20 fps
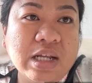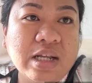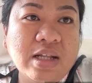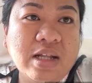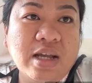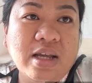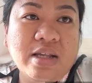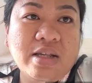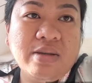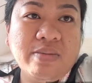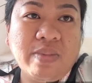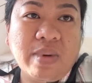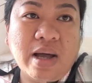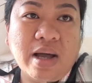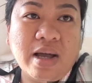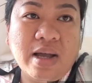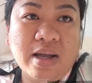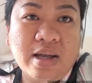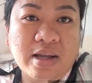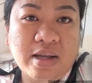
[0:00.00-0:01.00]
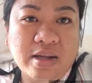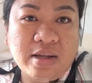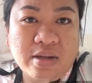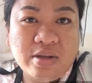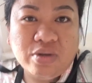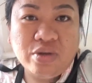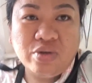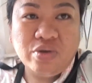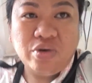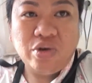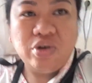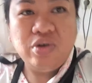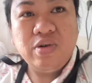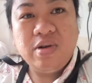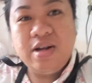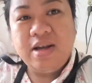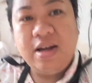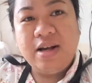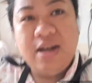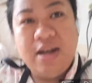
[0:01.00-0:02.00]
days pa. So,
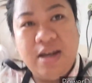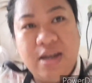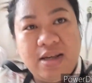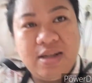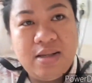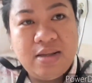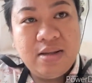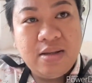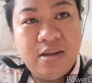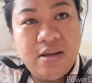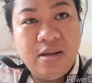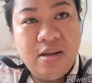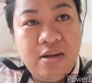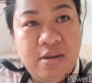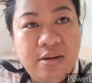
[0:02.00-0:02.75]
yun lang guys.